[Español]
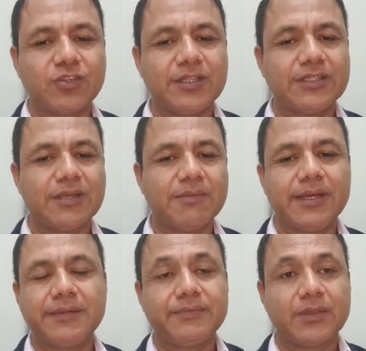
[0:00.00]
con el
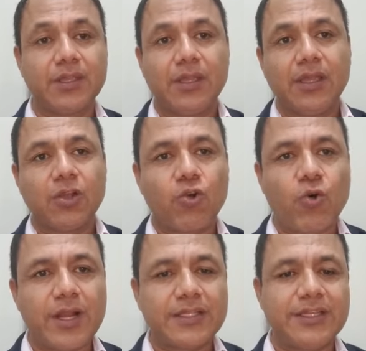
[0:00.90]
tema
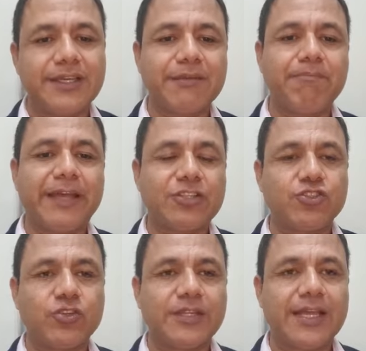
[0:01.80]
cualquier
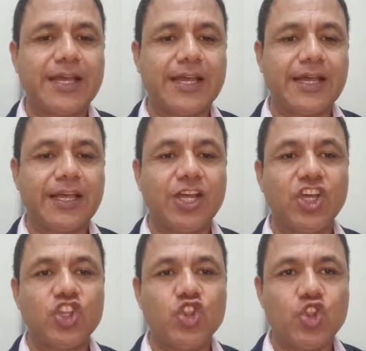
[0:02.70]
persona
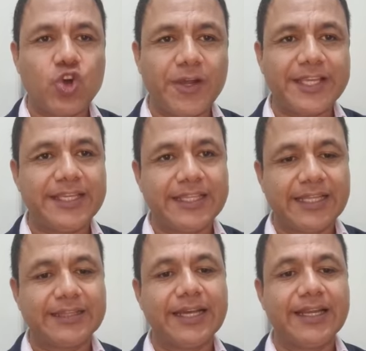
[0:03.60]
no
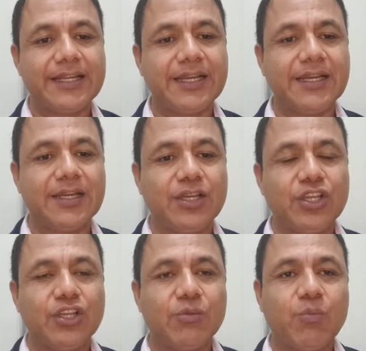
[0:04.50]
ejidataria
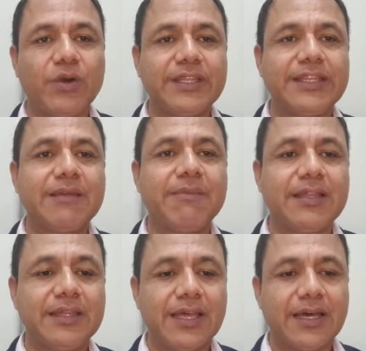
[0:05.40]
puede
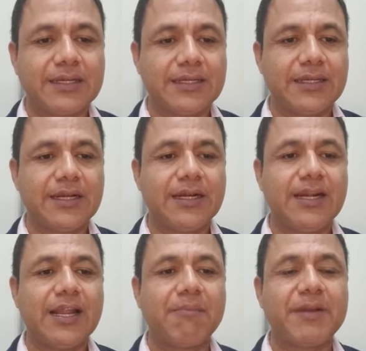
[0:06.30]
demandar
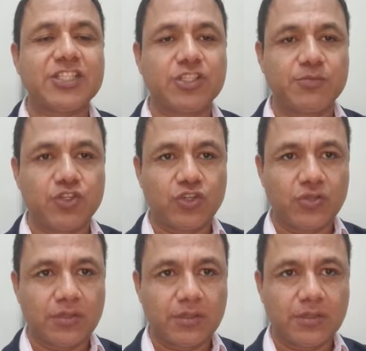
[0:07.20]
la
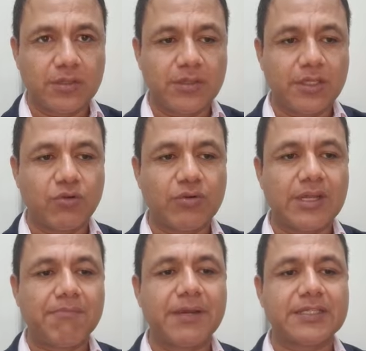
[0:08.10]
prescripción de
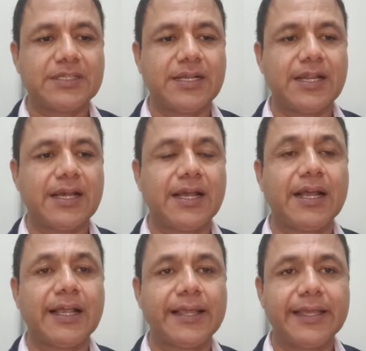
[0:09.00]
una
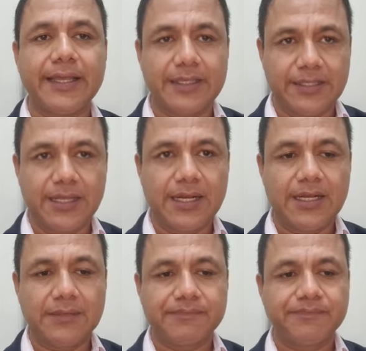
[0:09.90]
parcela
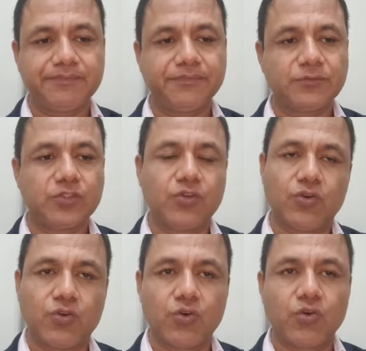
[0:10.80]
ejidal
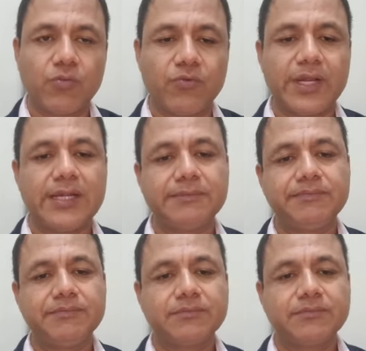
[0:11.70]
o comunal.